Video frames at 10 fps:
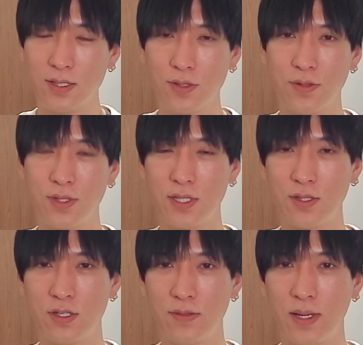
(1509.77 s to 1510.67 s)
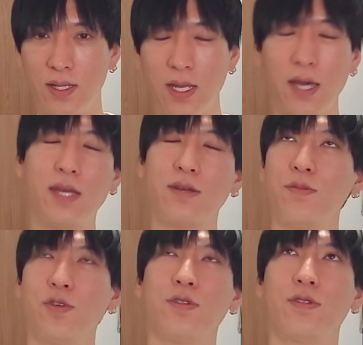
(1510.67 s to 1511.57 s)
そういった相場に早く
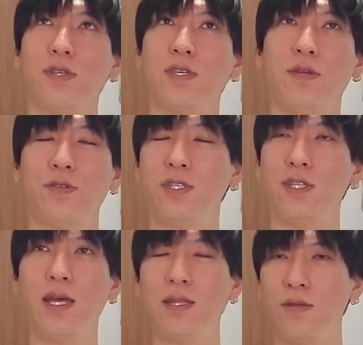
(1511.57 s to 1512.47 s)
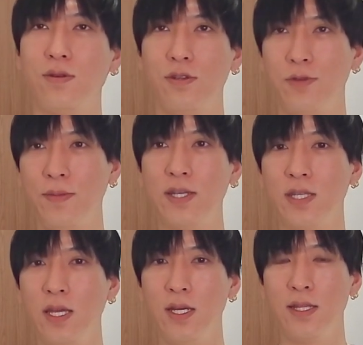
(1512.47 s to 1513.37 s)
戻ってきてほしいなっていうふうに思います。